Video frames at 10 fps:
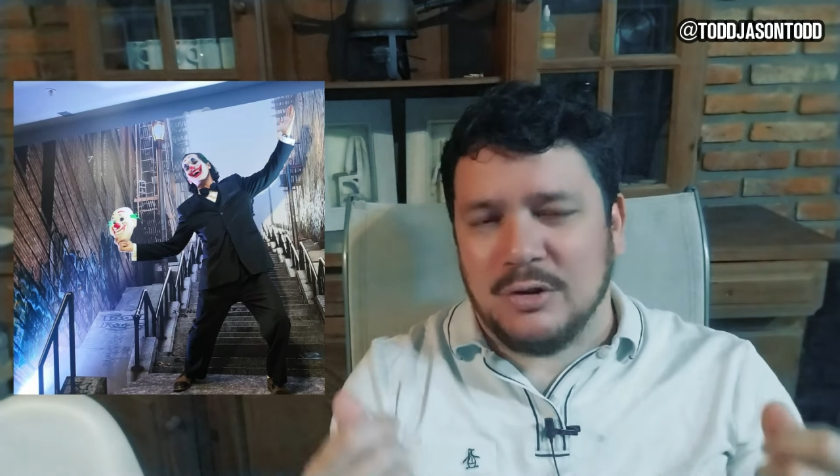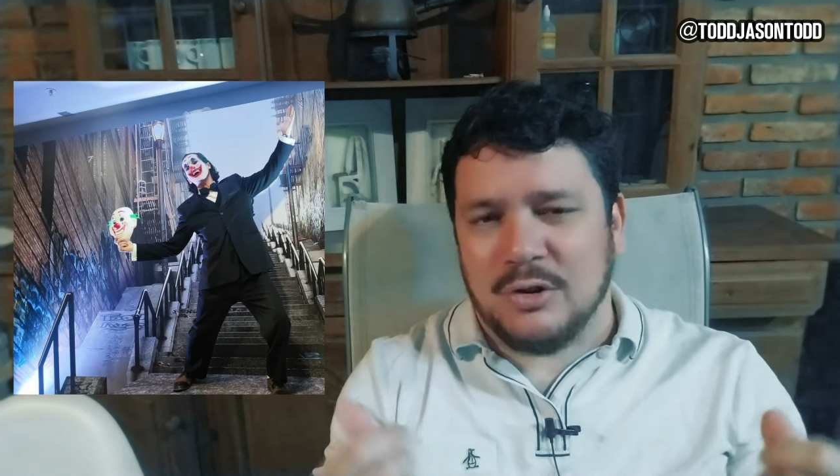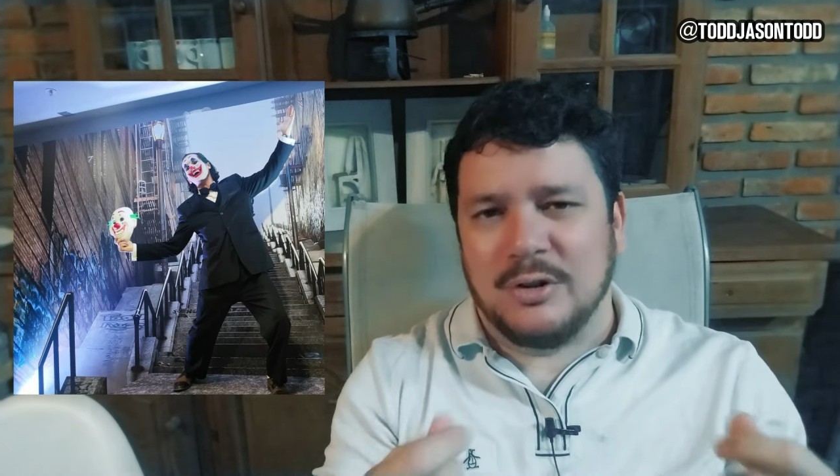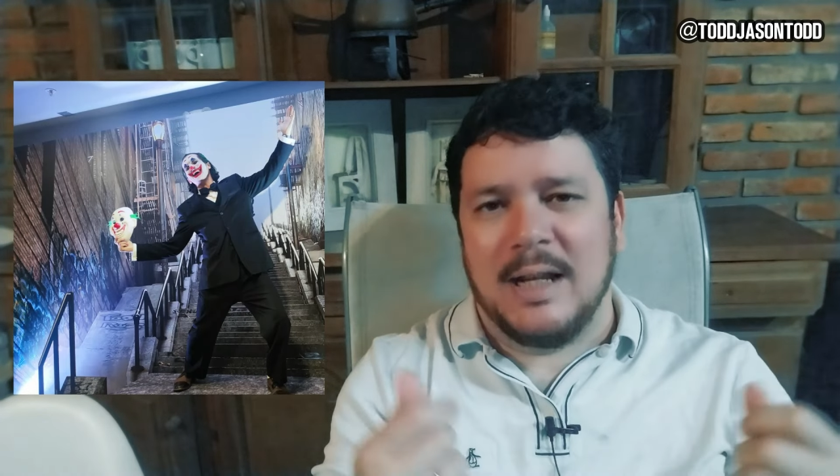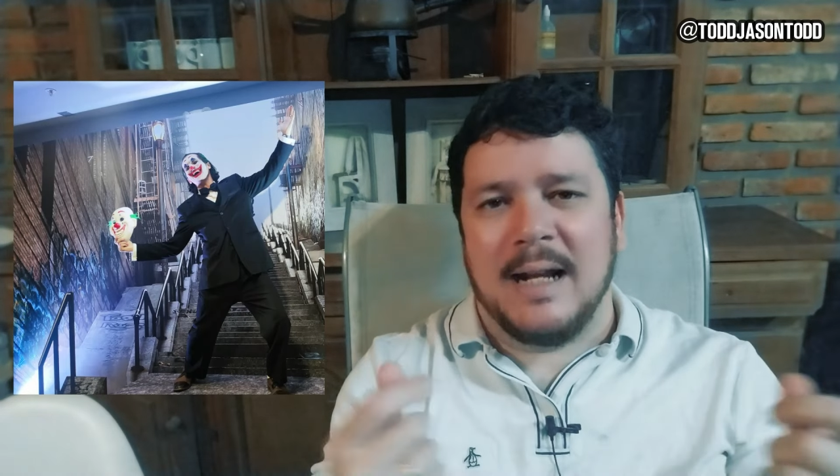
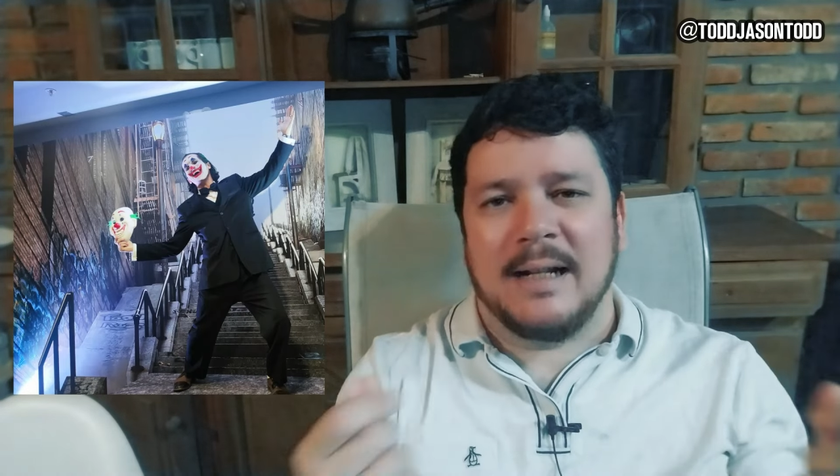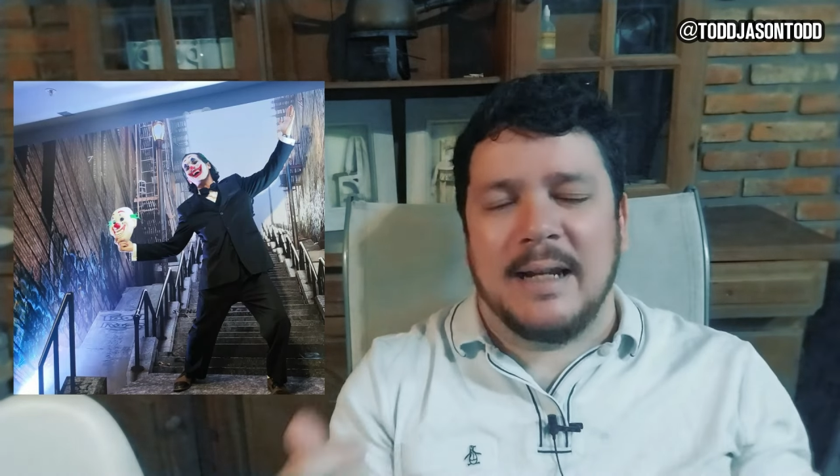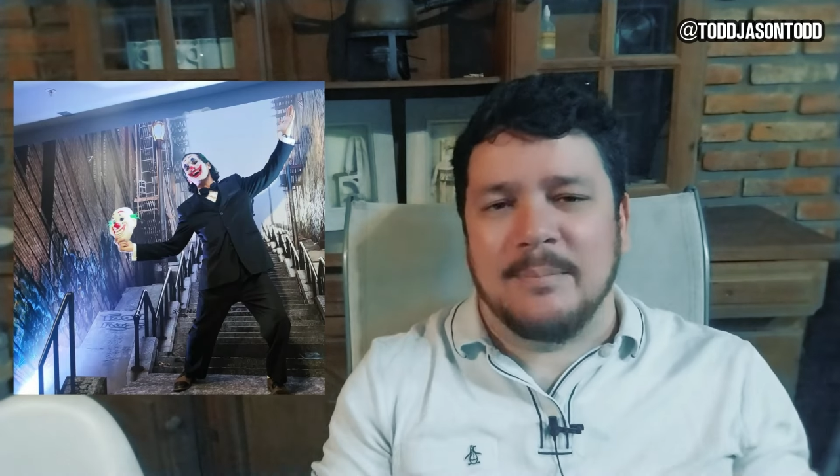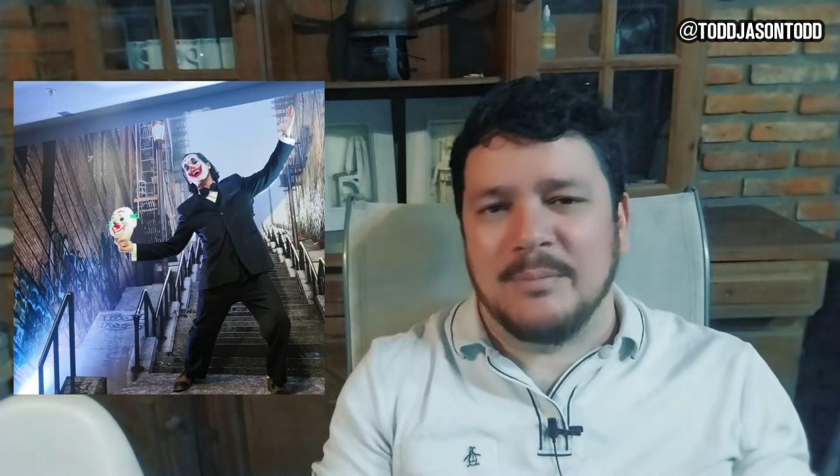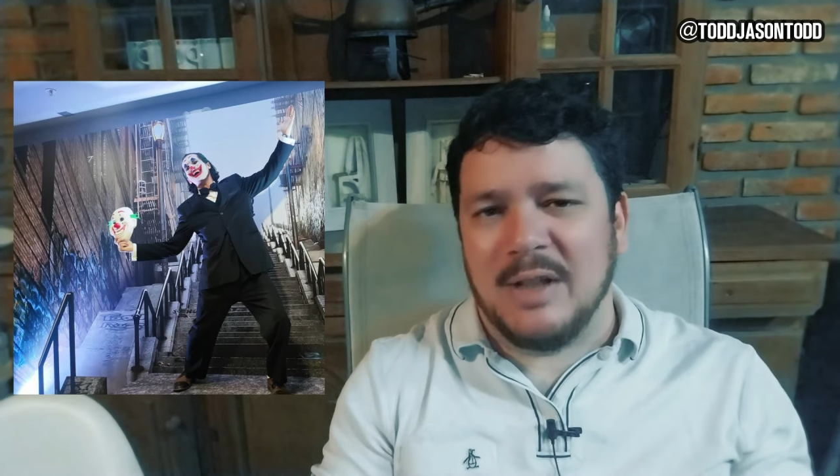Son la
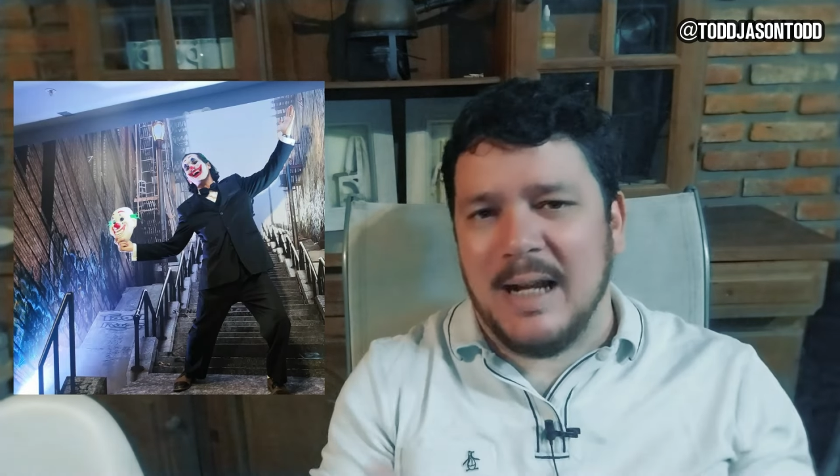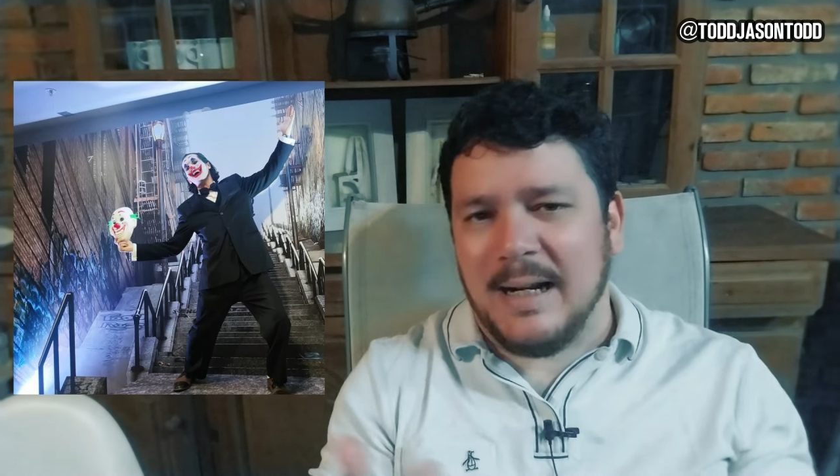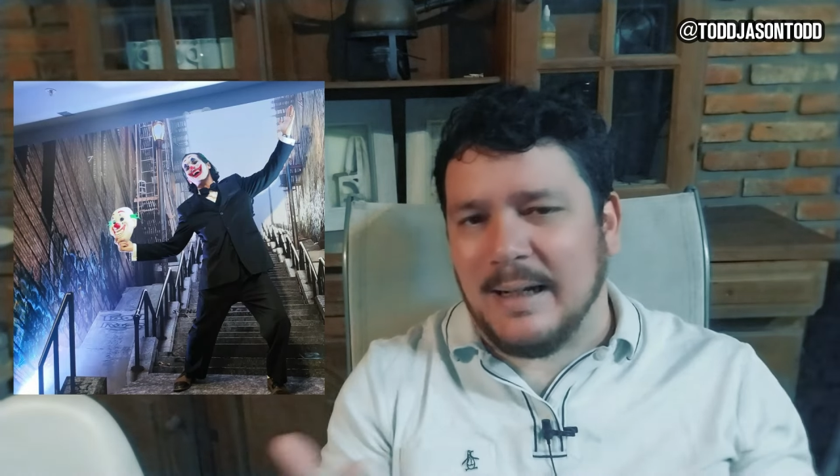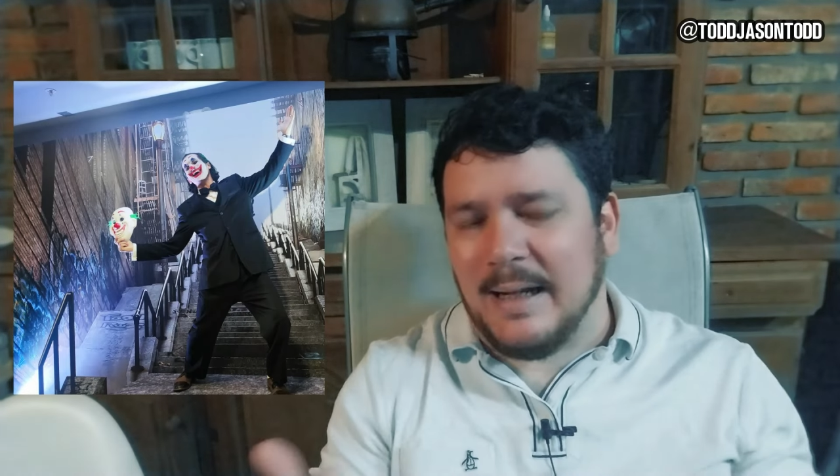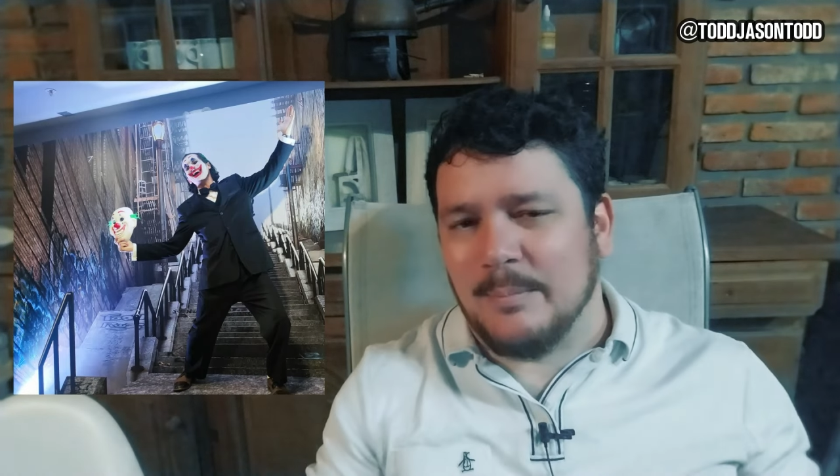creme de la
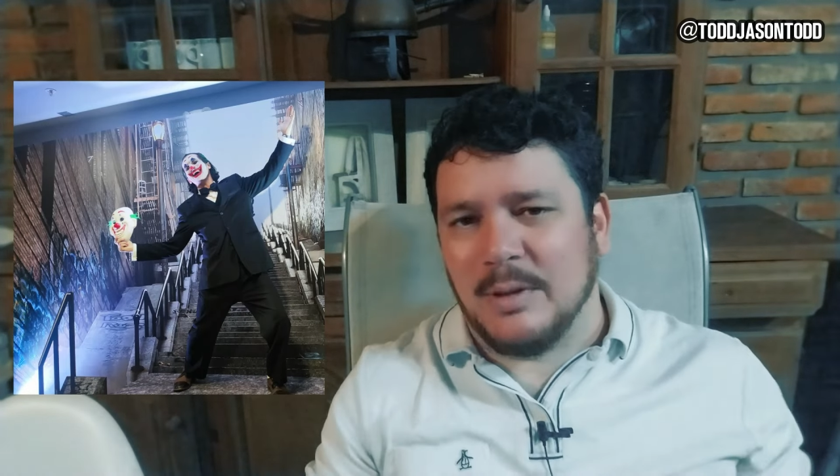creme